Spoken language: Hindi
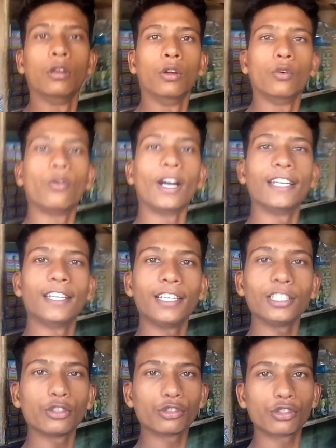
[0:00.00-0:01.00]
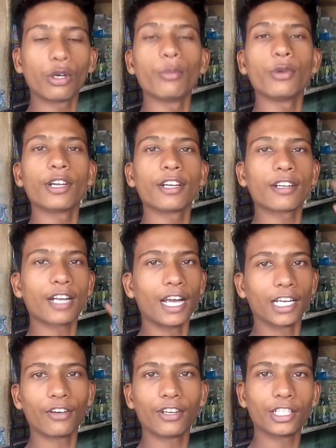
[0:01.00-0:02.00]
फाइनली दोस्तों हमने खाना
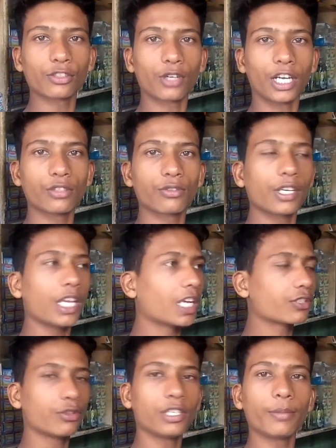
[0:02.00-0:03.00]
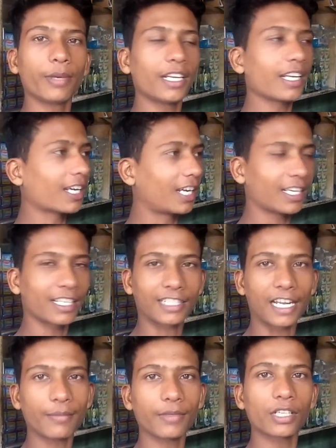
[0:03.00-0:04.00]
वाना तो खा चुके हैं एक्चुअली मैंने खाना टाइम ना